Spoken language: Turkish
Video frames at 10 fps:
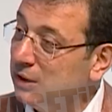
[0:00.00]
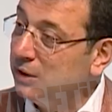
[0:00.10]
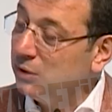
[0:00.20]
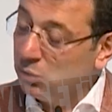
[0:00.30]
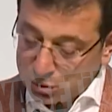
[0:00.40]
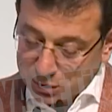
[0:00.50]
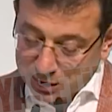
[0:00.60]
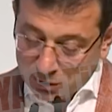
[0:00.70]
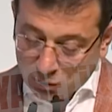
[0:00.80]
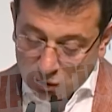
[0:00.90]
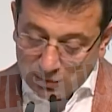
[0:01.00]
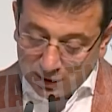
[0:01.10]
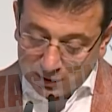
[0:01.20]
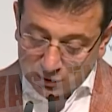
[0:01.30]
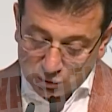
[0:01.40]
e, ortaya
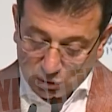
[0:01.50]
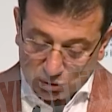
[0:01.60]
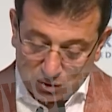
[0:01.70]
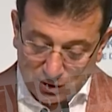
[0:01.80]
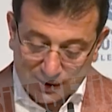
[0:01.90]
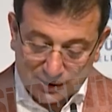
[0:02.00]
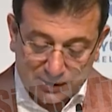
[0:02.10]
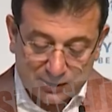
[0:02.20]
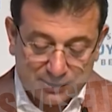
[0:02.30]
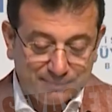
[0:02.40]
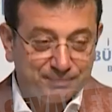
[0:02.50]
koymak zorundayız.